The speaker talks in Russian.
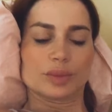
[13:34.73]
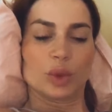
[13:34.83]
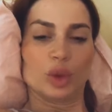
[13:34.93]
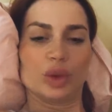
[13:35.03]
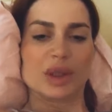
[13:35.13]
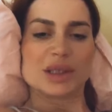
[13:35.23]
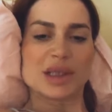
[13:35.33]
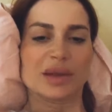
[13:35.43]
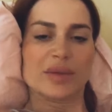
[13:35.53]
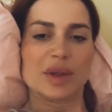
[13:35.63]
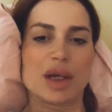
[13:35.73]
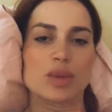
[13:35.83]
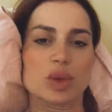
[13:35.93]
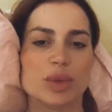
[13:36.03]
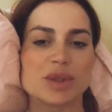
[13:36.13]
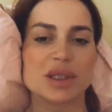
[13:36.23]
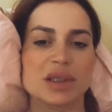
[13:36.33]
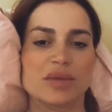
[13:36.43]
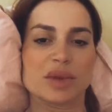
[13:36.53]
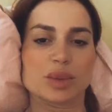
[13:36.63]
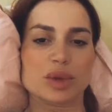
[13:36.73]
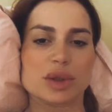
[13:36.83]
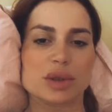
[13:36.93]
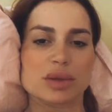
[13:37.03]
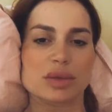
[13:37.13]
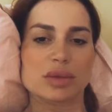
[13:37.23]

Ну, 30-го, да, будет последний выпуск.